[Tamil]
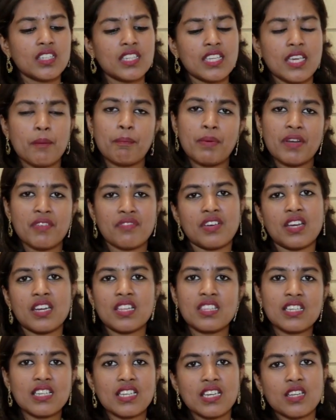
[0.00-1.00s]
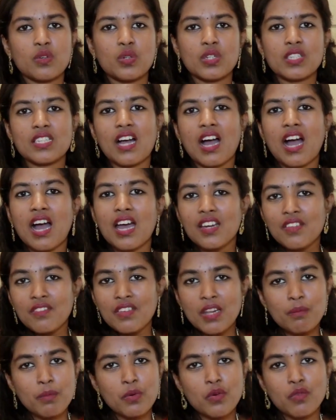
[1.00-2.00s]
இது எப்படி வருதுங்கிற ஒரு
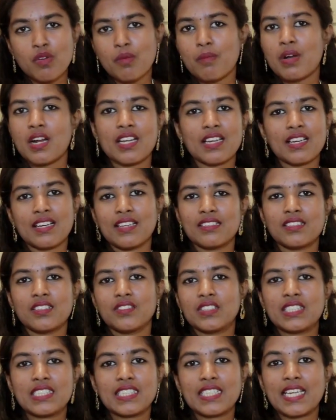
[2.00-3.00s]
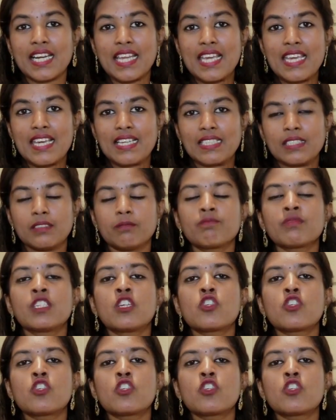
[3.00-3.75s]
அறிவியல் பூர்வமான கருத்து வந்துட்டு கிடைக்காது